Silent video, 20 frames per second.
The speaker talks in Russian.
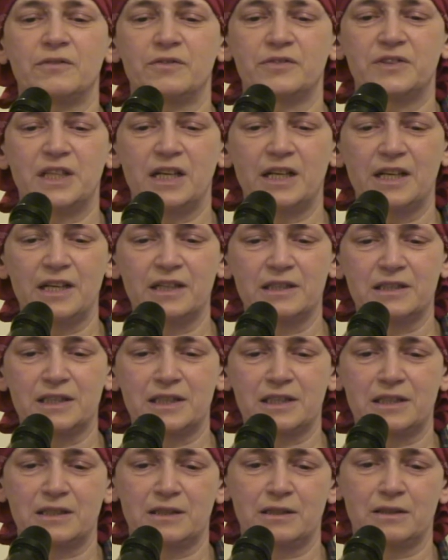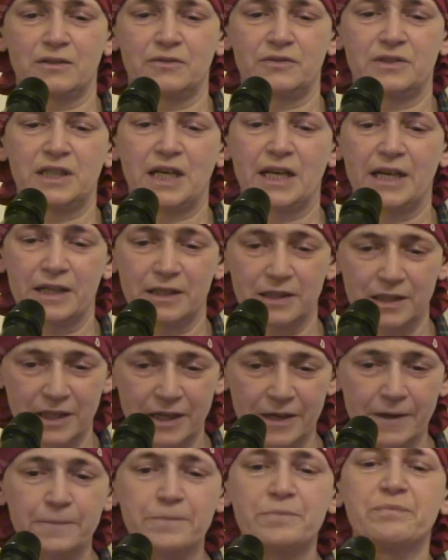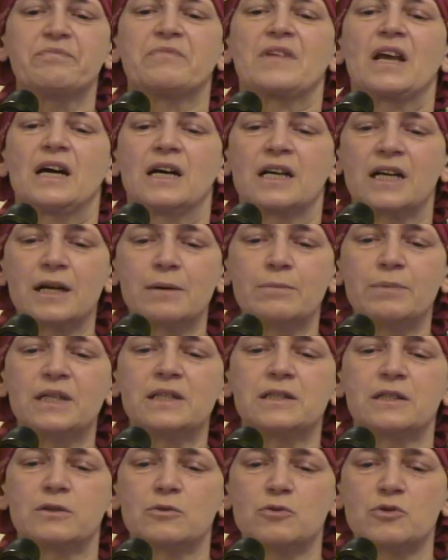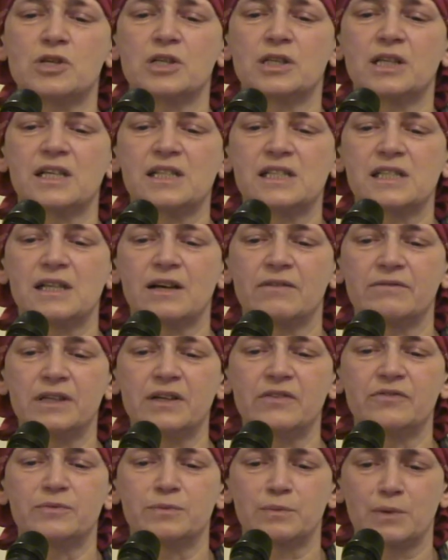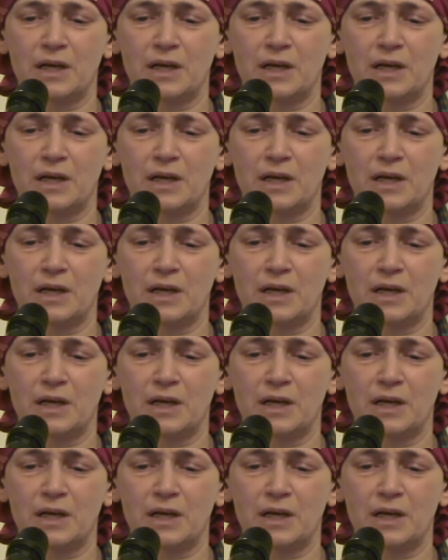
Вселенной – Рыбы служат основных,